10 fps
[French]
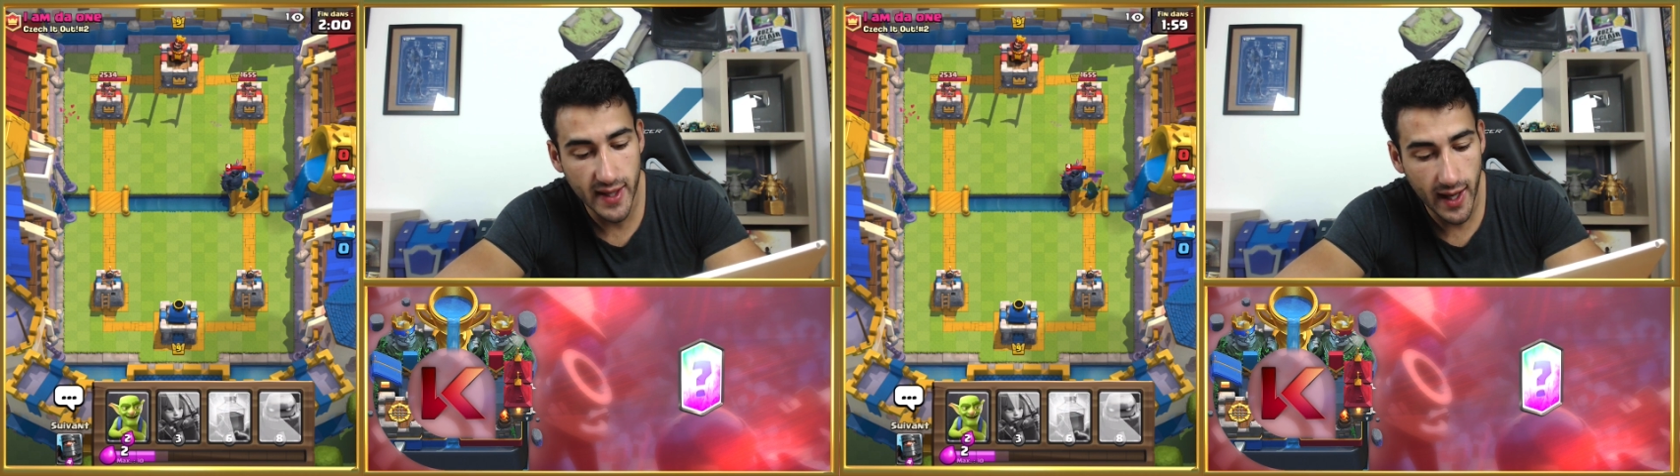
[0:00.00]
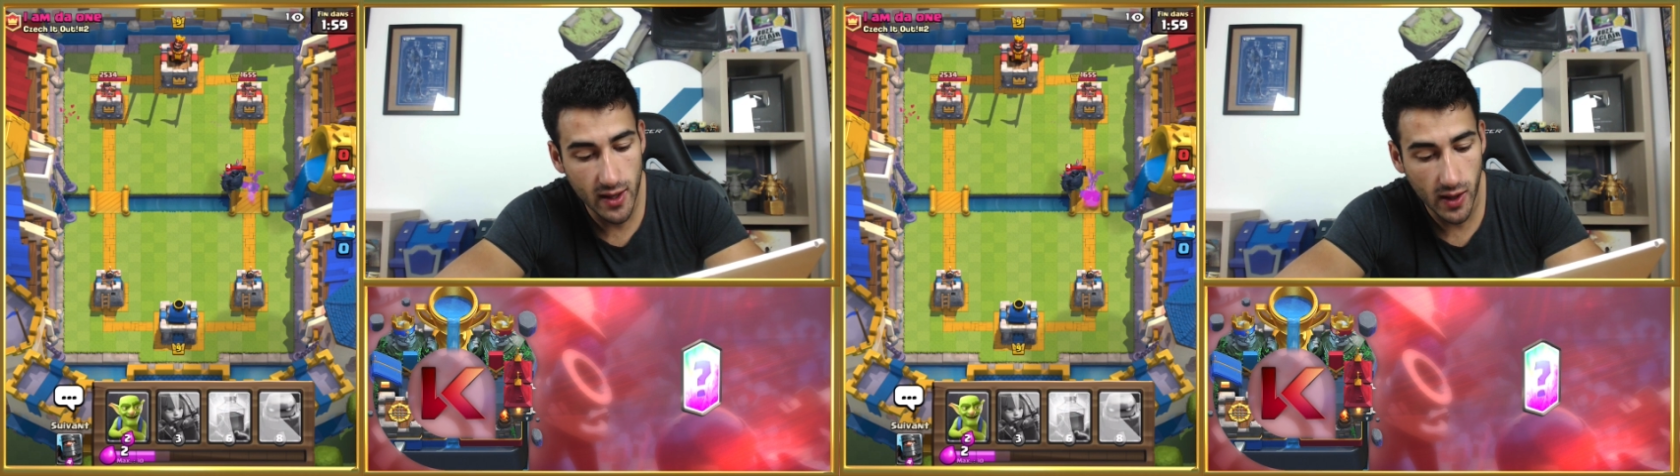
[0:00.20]

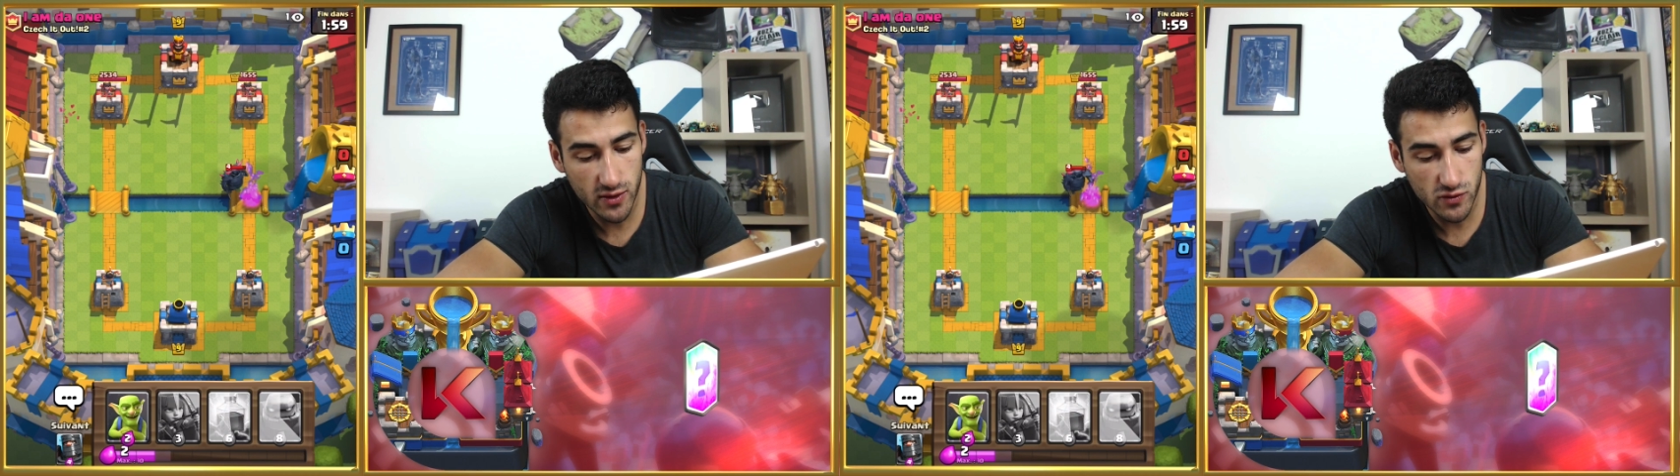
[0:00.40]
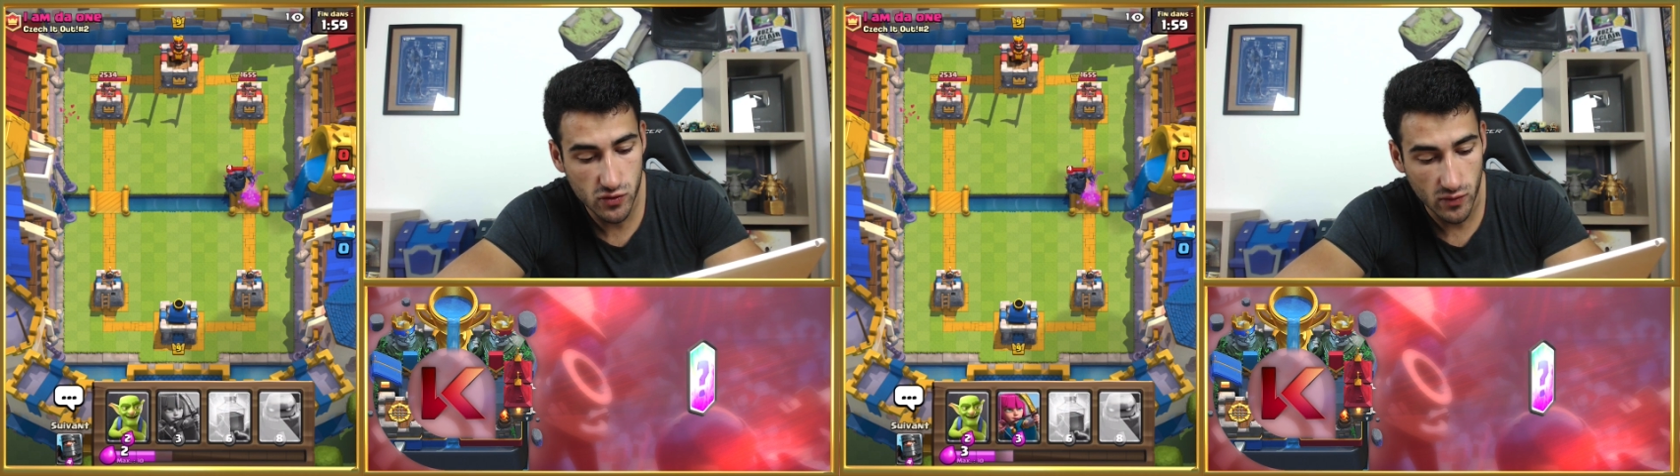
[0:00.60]
Alors
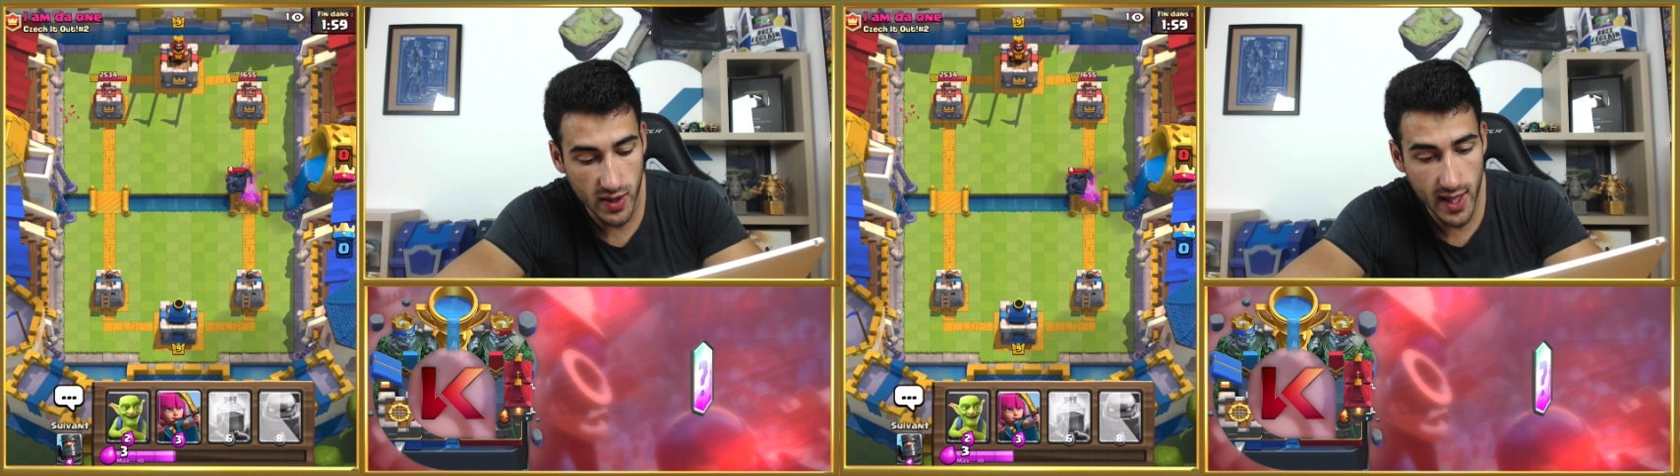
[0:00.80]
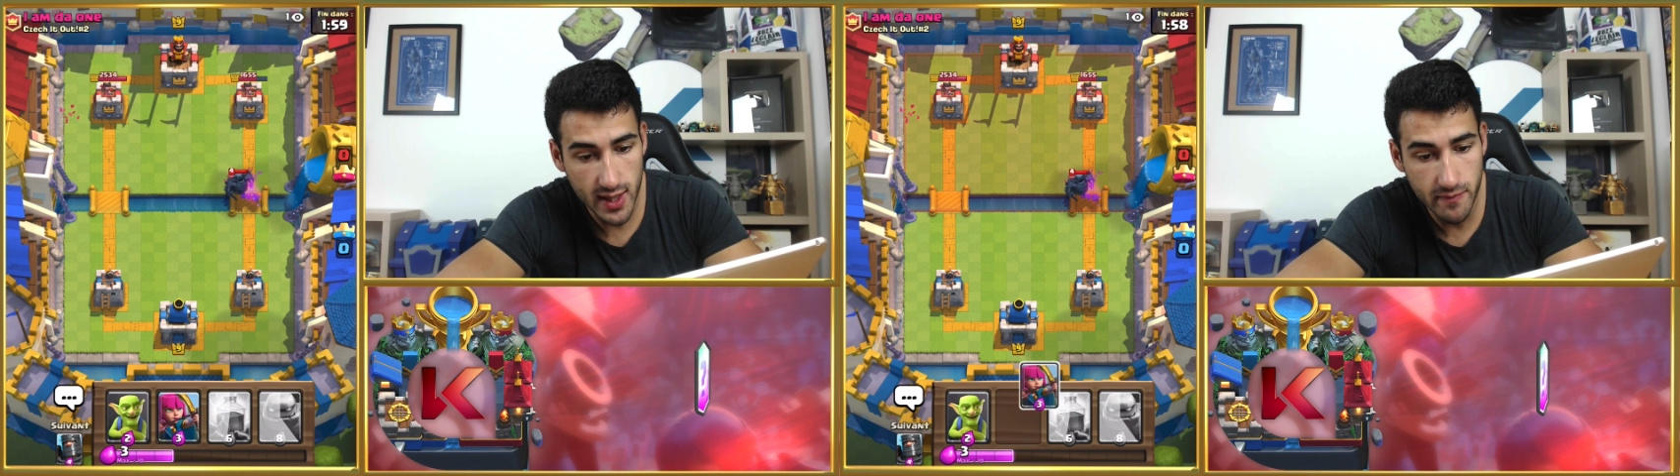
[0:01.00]
attention,
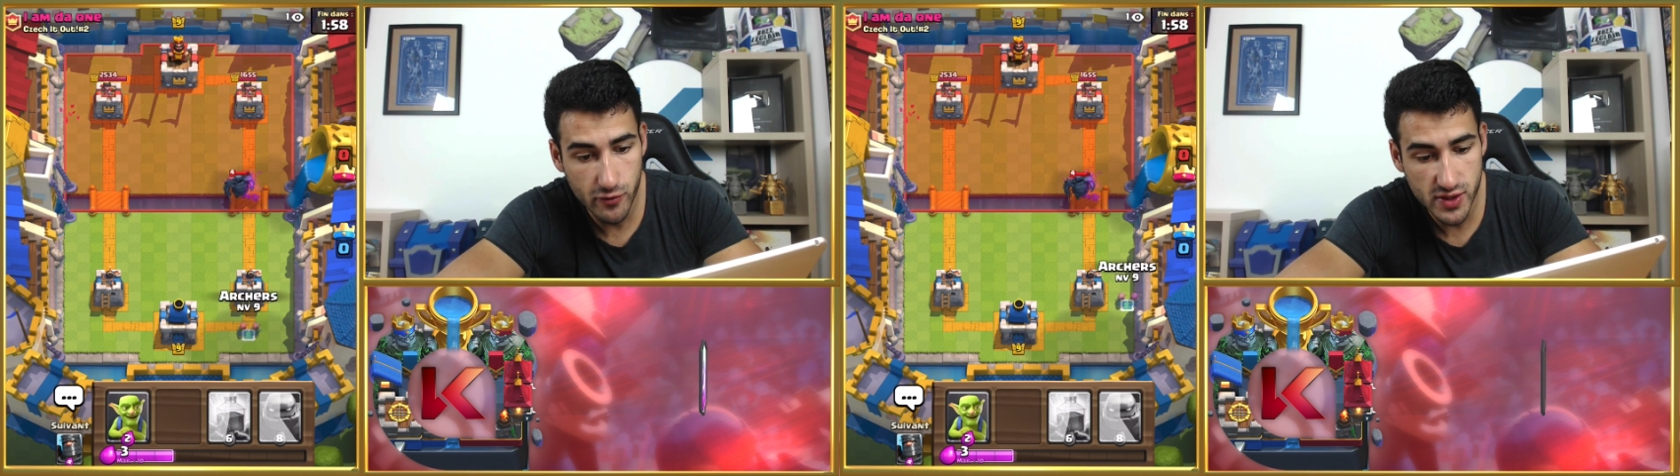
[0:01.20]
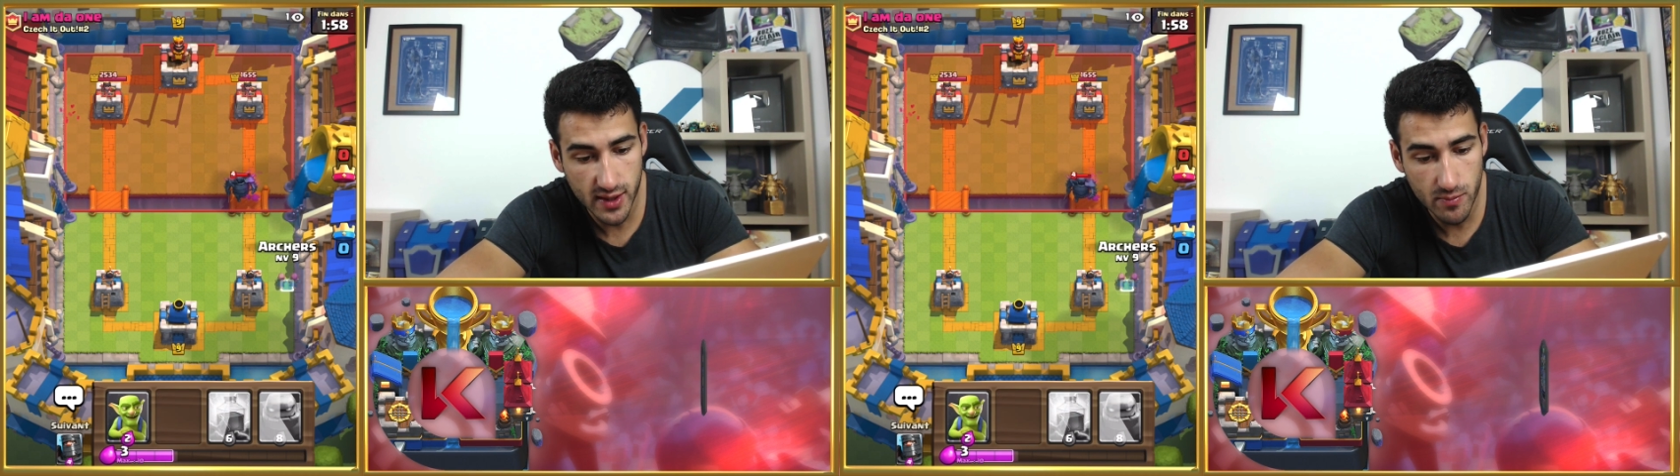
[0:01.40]
là, il me faut
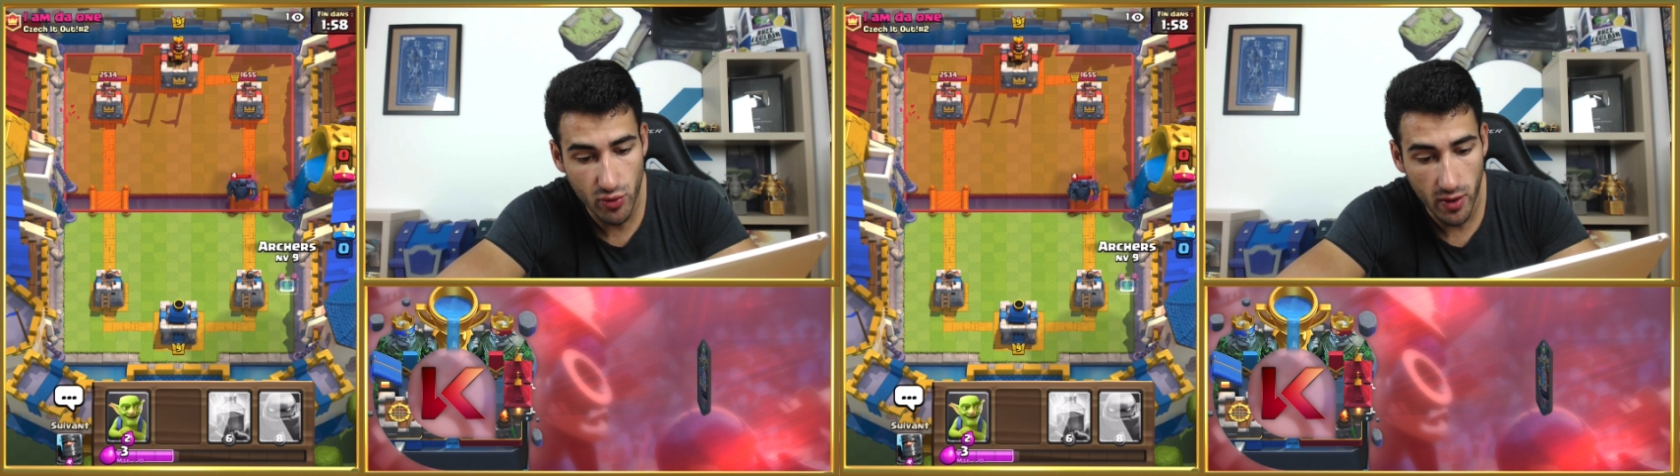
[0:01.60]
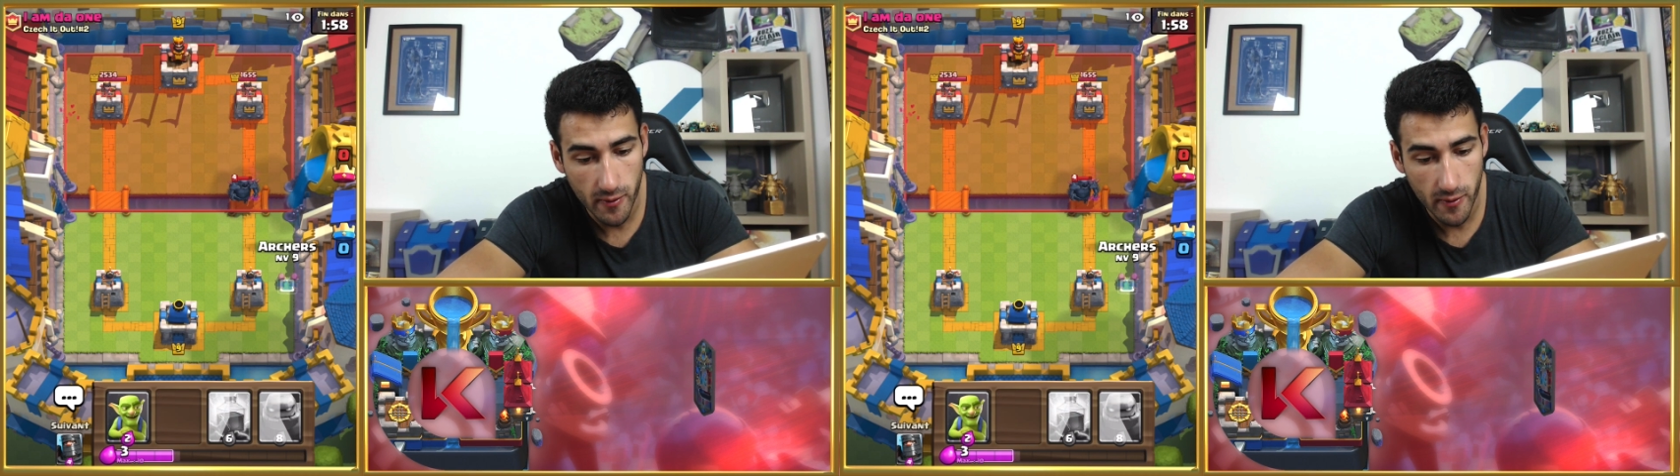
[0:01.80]
5 points.